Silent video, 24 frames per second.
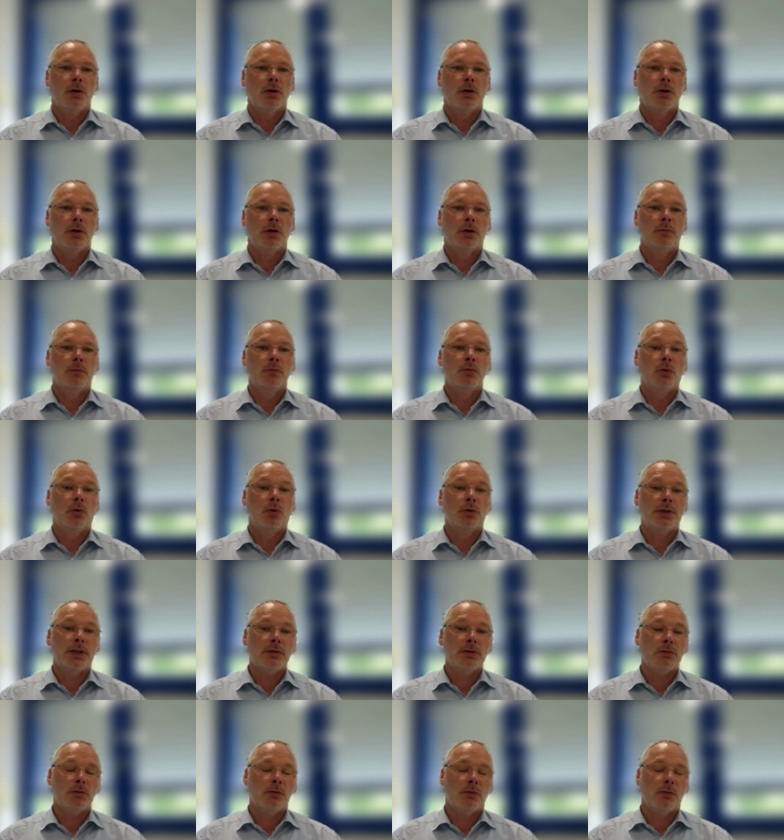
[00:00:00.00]
Ähm, und
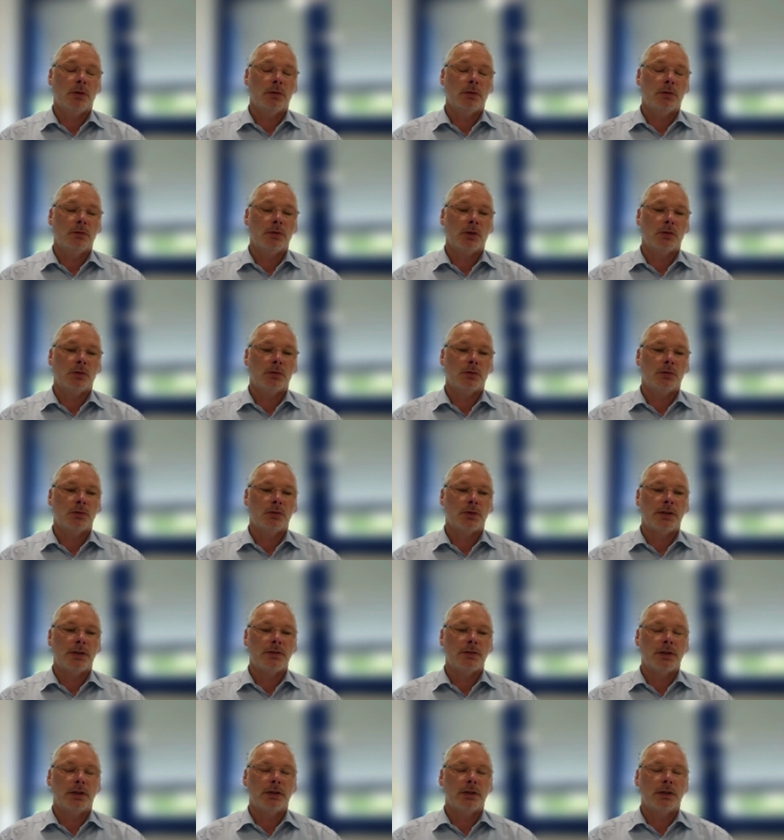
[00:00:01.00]
das sogar, und das
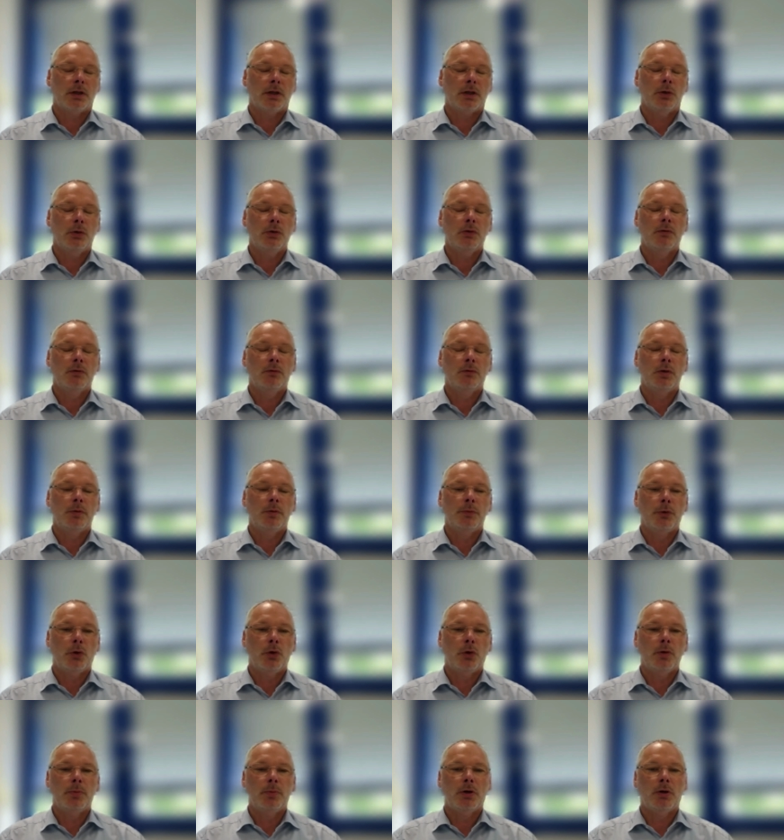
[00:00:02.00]
zeichnet sich eigentlich aus, sowohl im
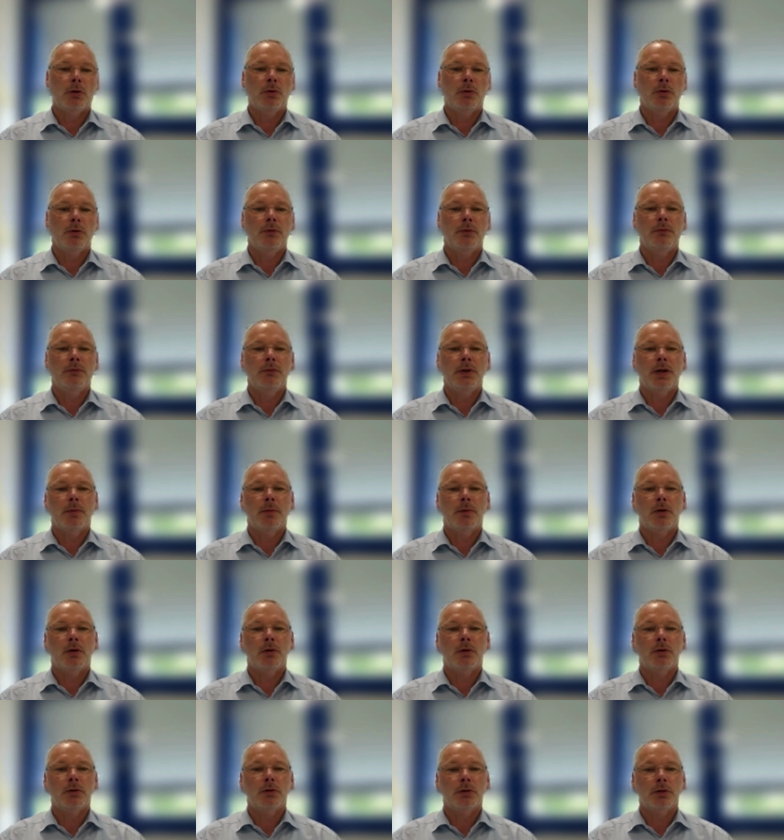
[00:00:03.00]
Neubau wie aber
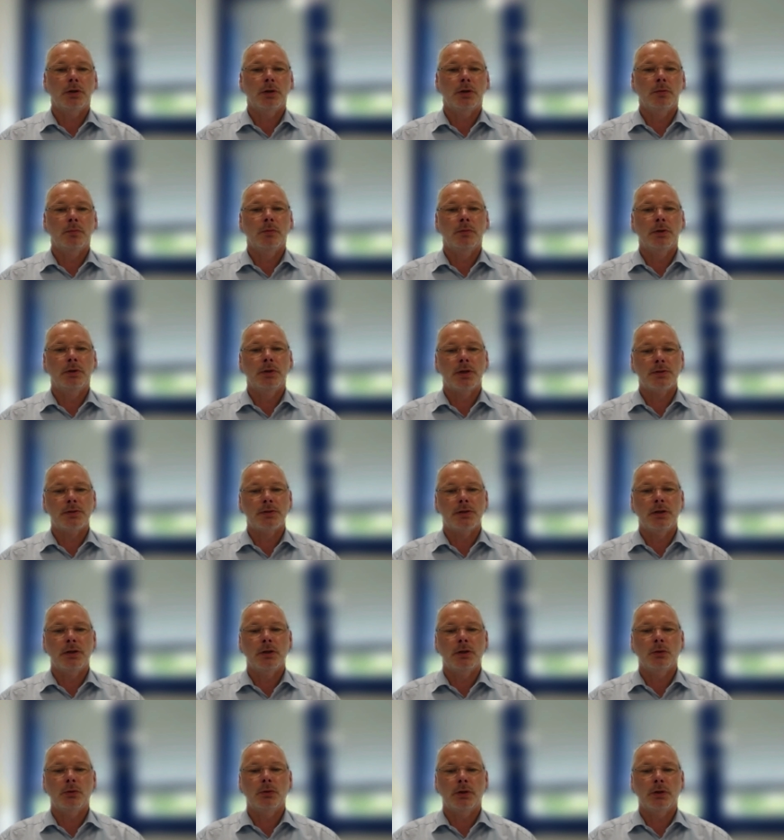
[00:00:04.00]
auch in der
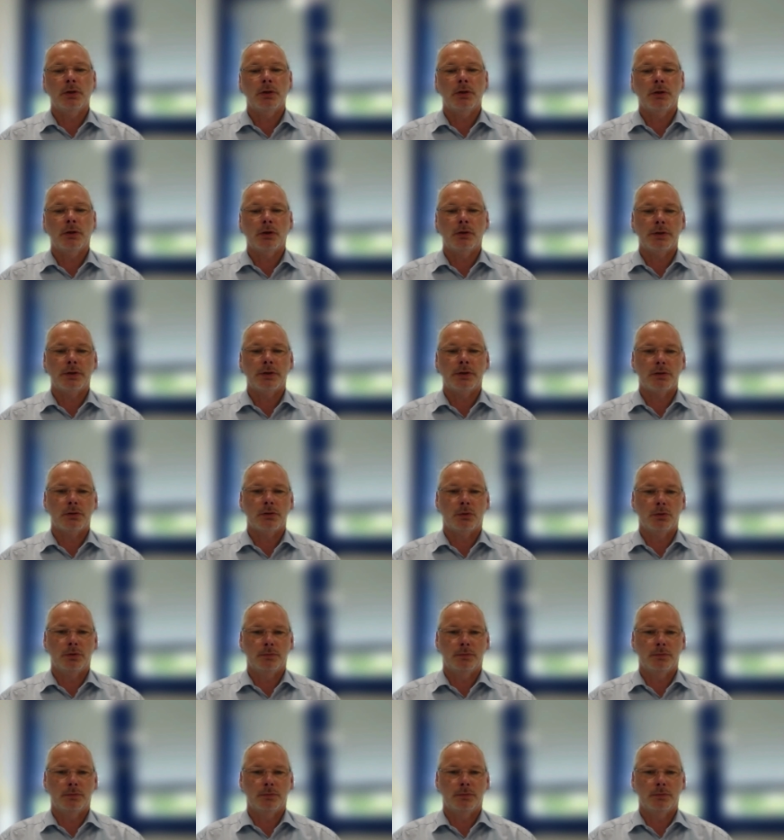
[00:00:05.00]
Sanierung, in der Renovation.